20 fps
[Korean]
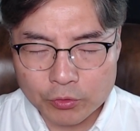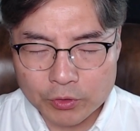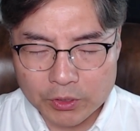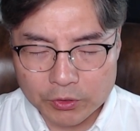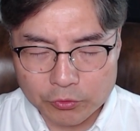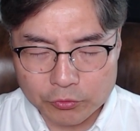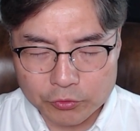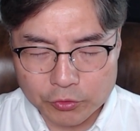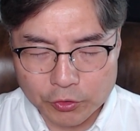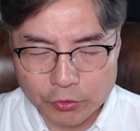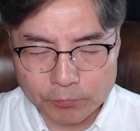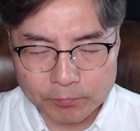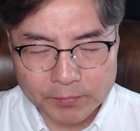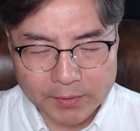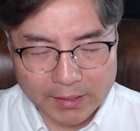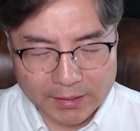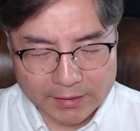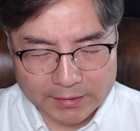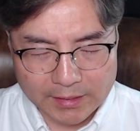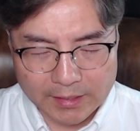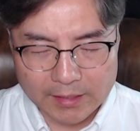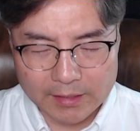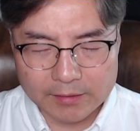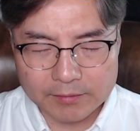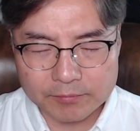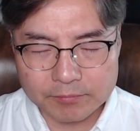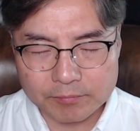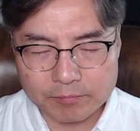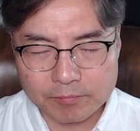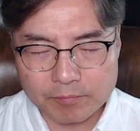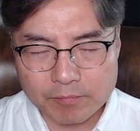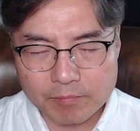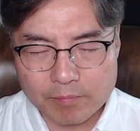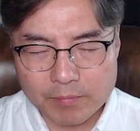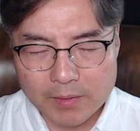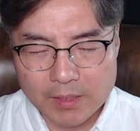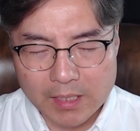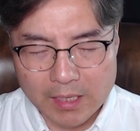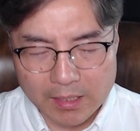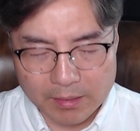기도드리옵나이다.
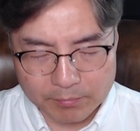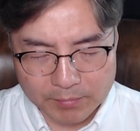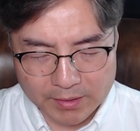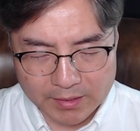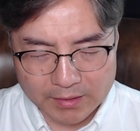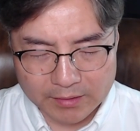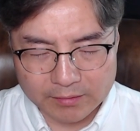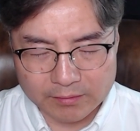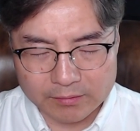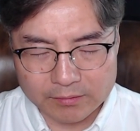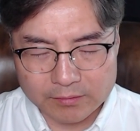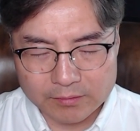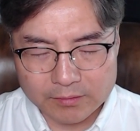아멘.